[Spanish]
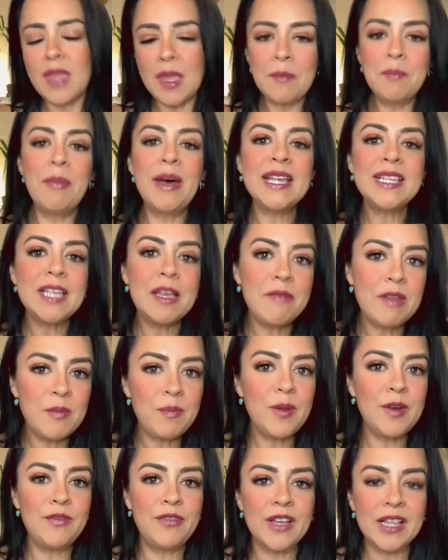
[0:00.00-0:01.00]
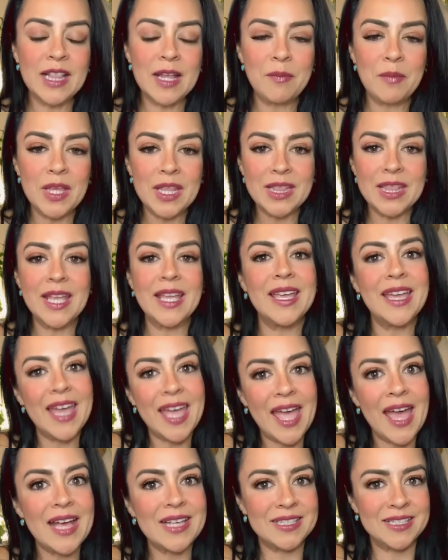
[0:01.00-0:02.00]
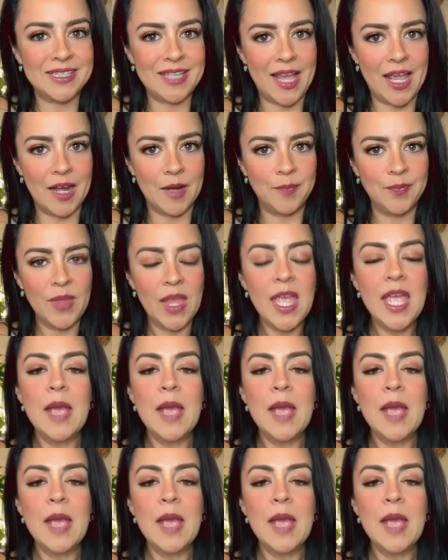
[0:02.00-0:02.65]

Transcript: vas a ver perfectamente qué hacer.